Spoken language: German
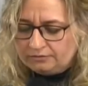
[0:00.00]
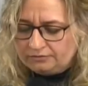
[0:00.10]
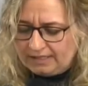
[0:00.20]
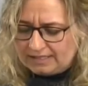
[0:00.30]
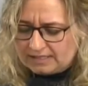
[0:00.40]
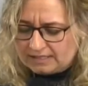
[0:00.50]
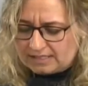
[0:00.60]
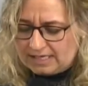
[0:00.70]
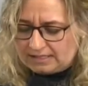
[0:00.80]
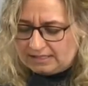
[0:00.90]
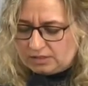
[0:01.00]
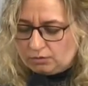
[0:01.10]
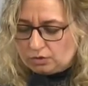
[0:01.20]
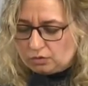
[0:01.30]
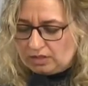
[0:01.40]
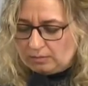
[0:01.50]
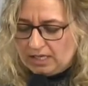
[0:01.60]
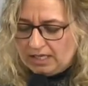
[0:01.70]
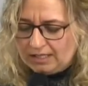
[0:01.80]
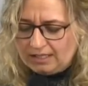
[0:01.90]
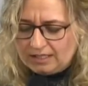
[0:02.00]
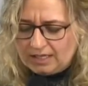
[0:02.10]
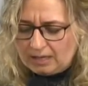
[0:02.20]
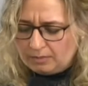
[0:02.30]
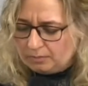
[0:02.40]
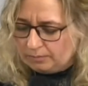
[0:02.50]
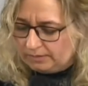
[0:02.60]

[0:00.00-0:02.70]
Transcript: Vater, sagte der Sohn zu ihm, ich habe